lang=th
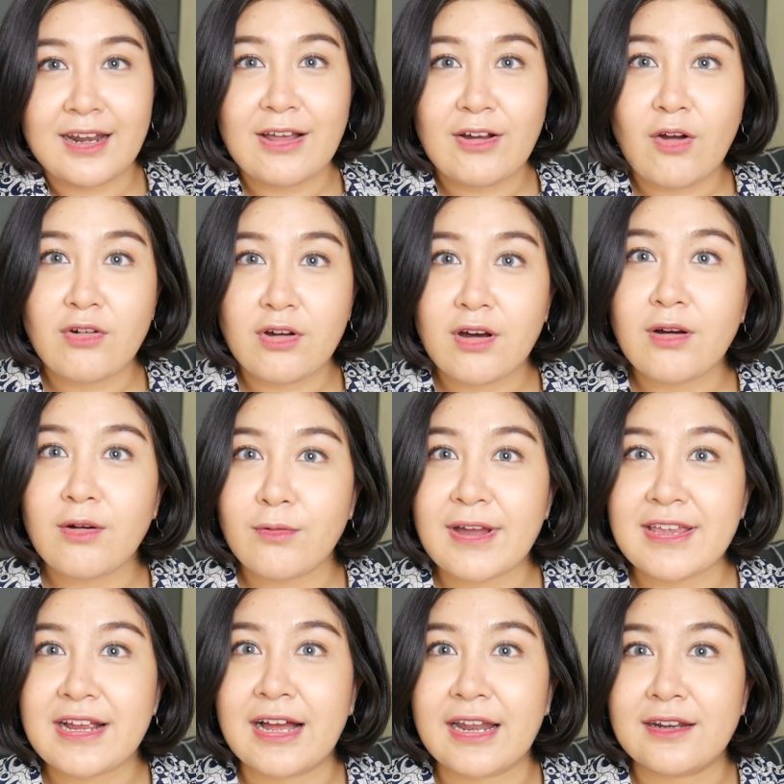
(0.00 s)
แล้วเขาก็
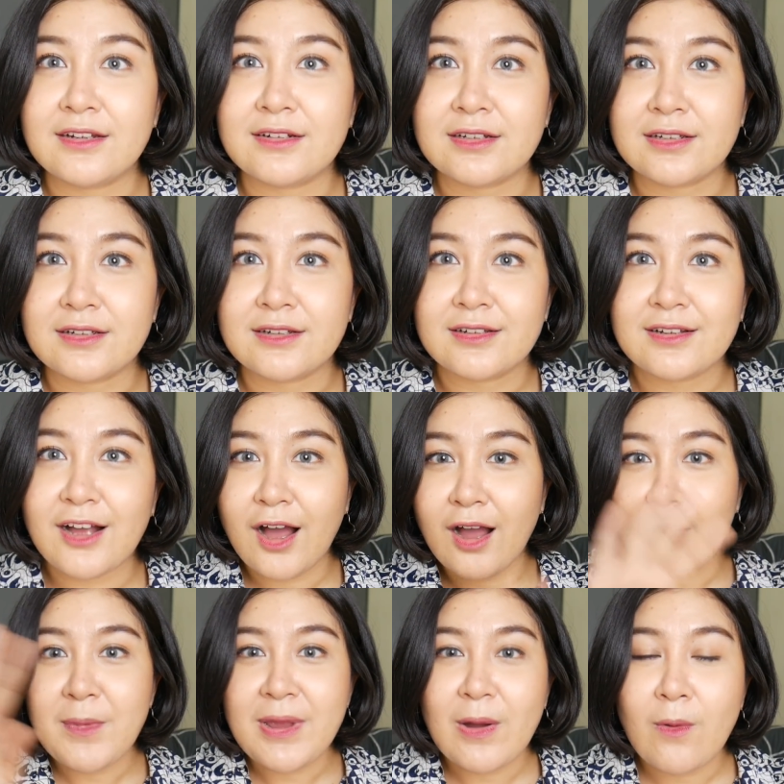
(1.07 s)
ไว้อย่างนั้นเลยเขา
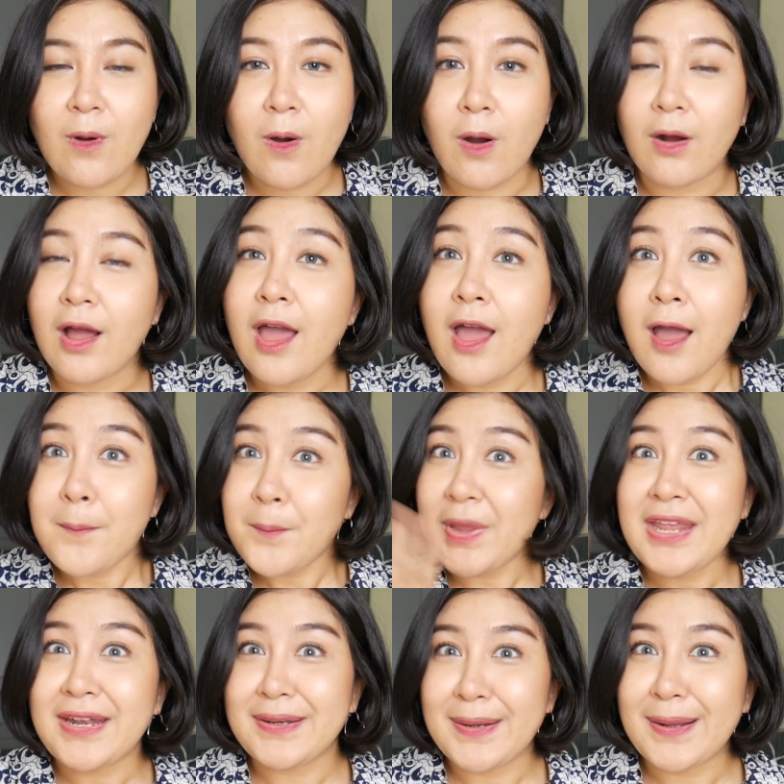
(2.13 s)
ไม่เอาออก
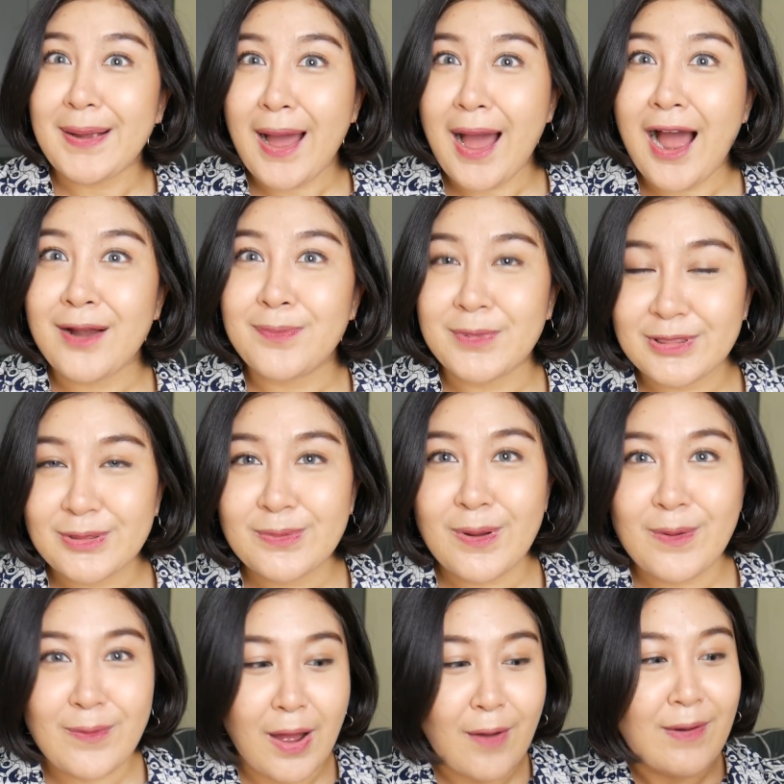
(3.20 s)
ผิดนะคะมันต้อง
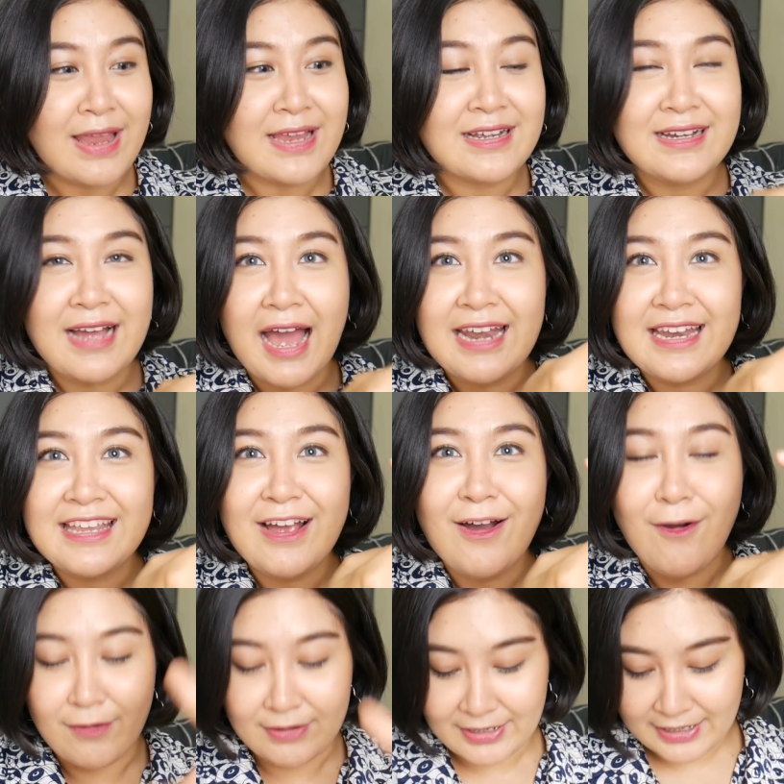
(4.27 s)
เอาไอ้คืออันนี้อ
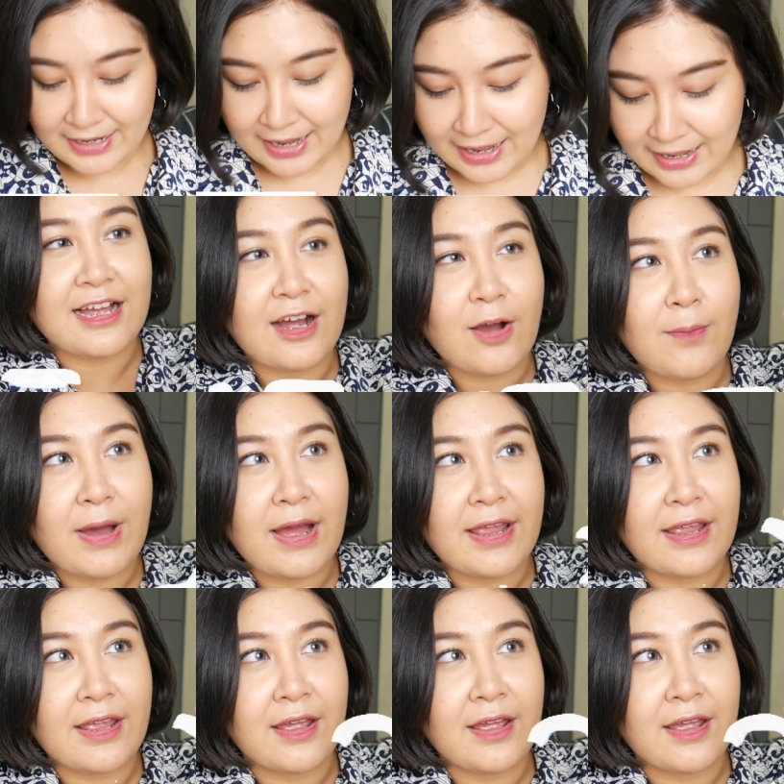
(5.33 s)
อกนะคะเข้าไป